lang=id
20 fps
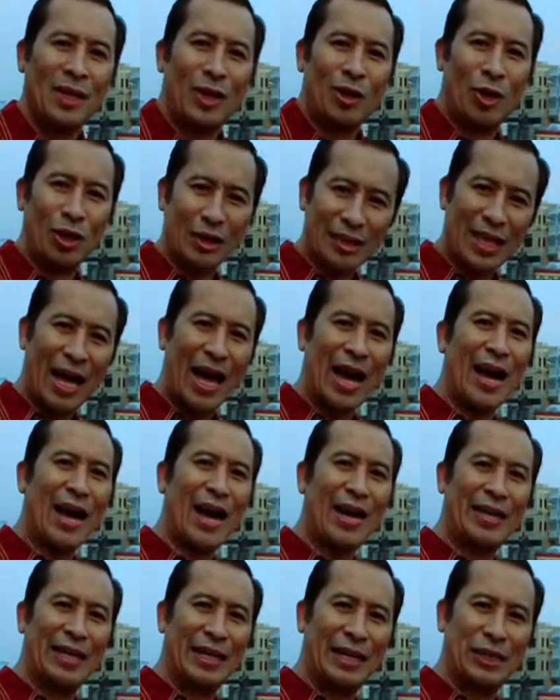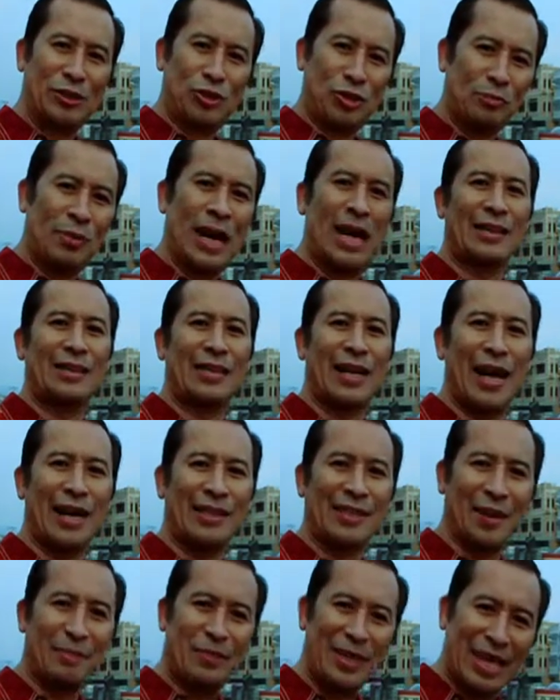Kota di
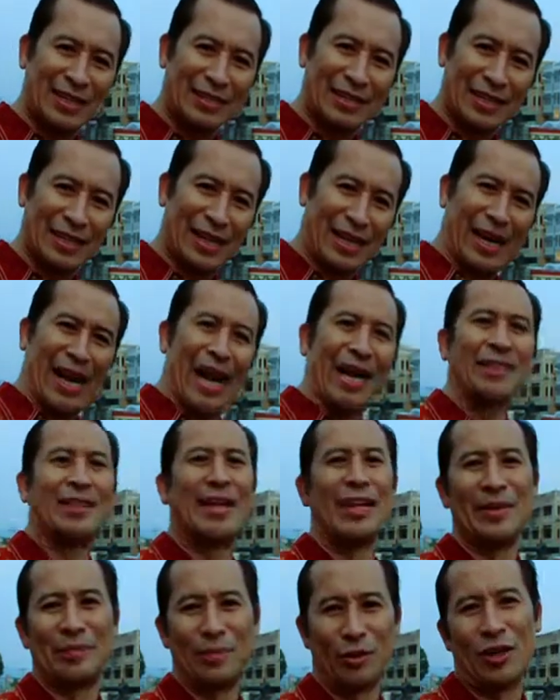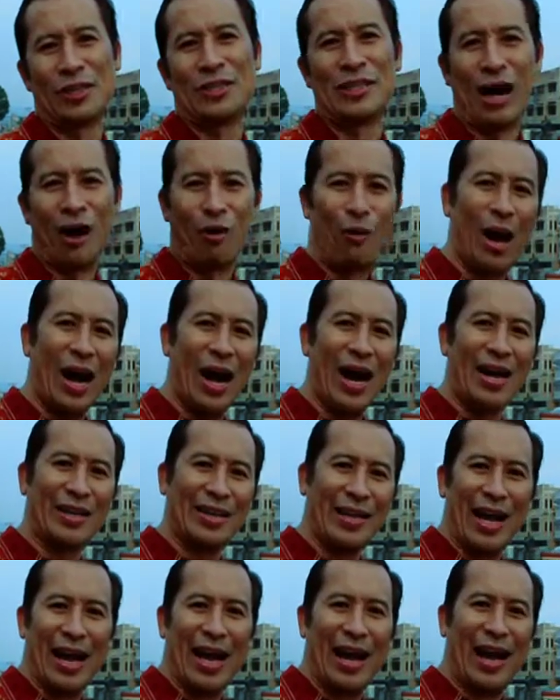Sumatera, tapi yang terdekat dari Pulau Jawa
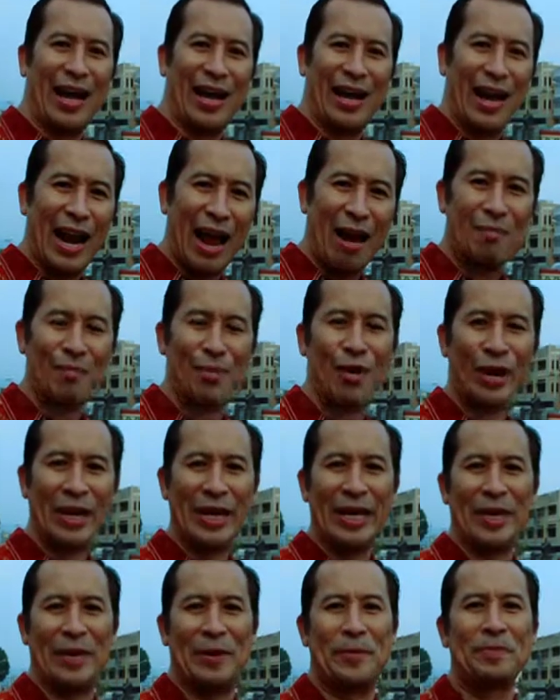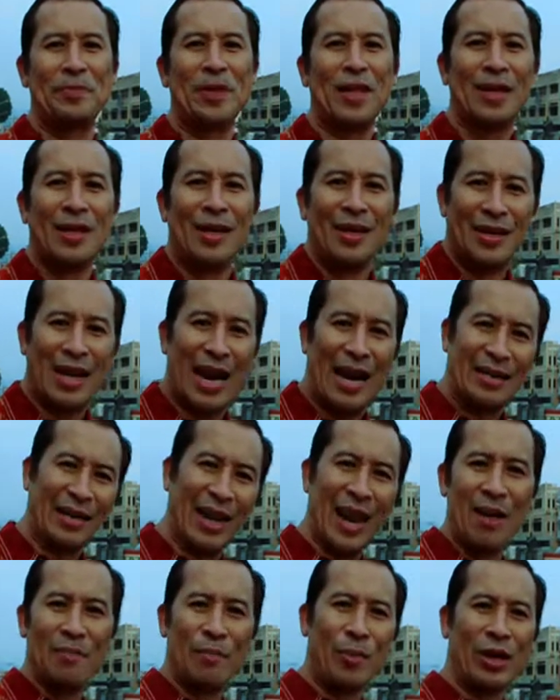ya Lampung ini. Nah, di
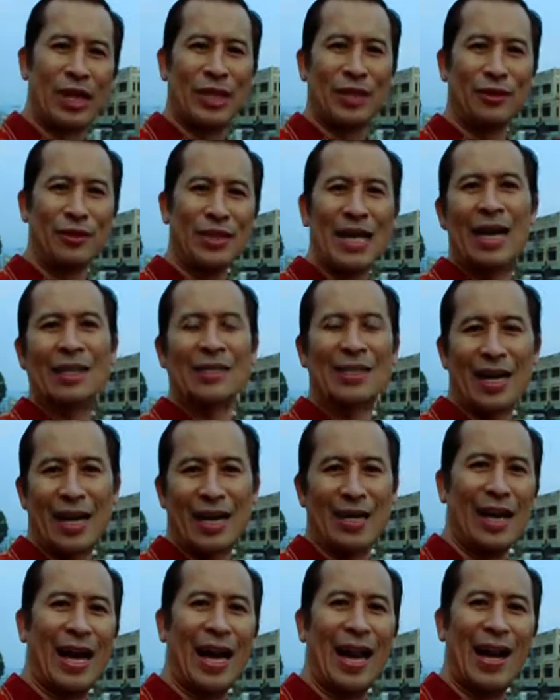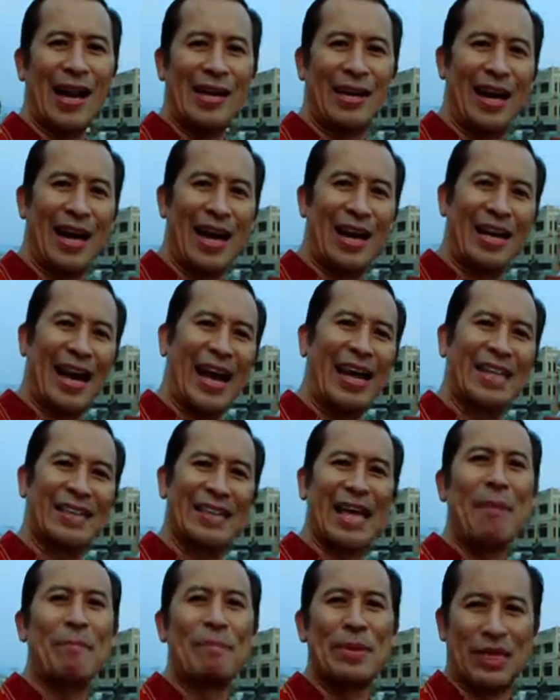Lampung itu yang terkenal adalah
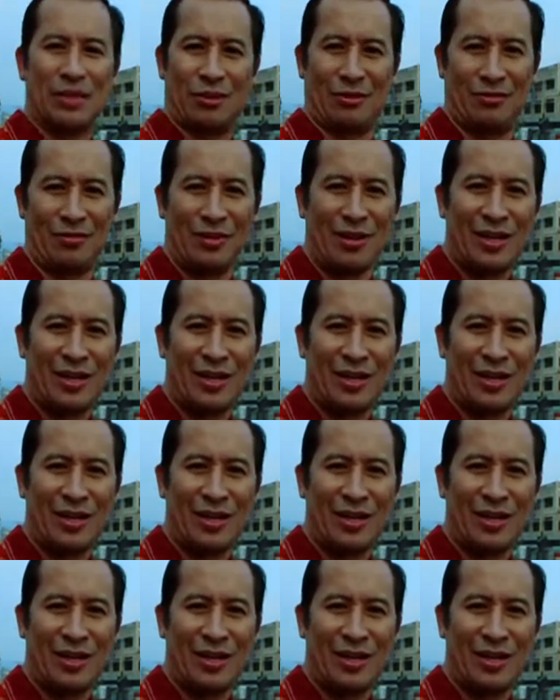kain tapis,